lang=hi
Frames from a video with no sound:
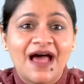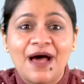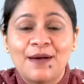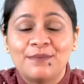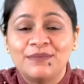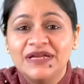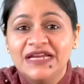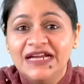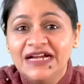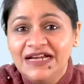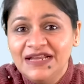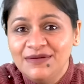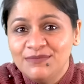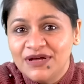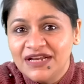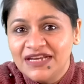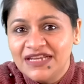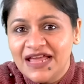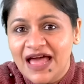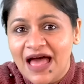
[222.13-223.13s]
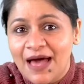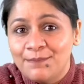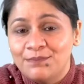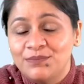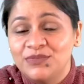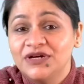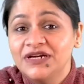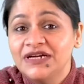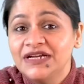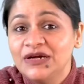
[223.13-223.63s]
आप ई टी मनी ऐप
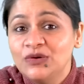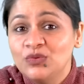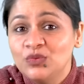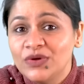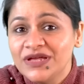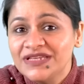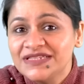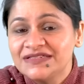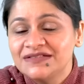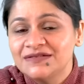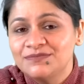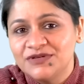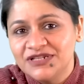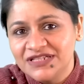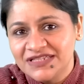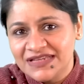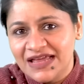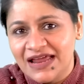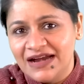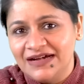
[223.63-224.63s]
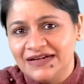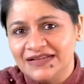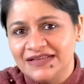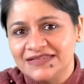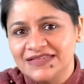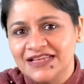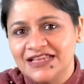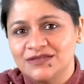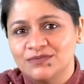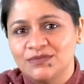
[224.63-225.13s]
पर इन्वेस्टर पर्सनालिटी
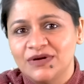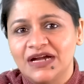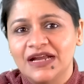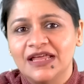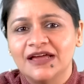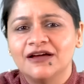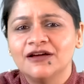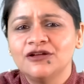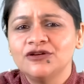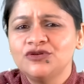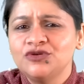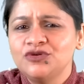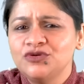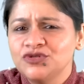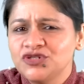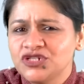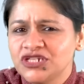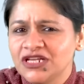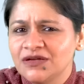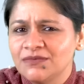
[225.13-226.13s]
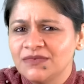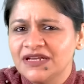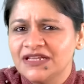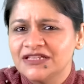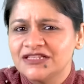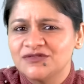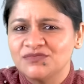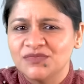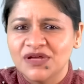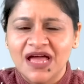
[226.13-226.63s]
असेसमेंट लेकर कुछ ही
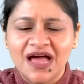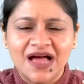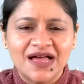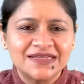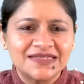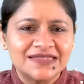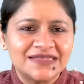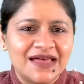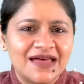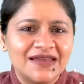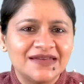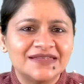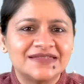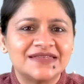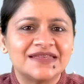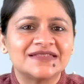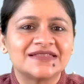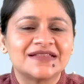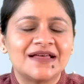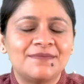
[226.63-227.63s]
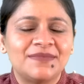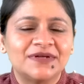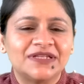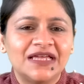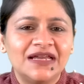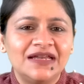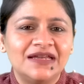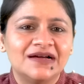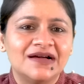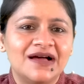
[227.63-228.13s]
मिनट्स में आसानी से इसका
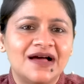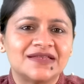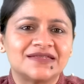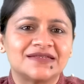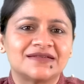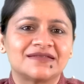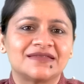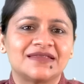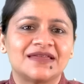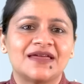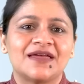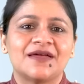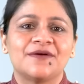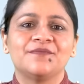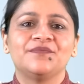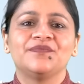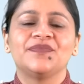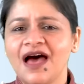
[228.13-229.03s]
पता लगा सकते हैं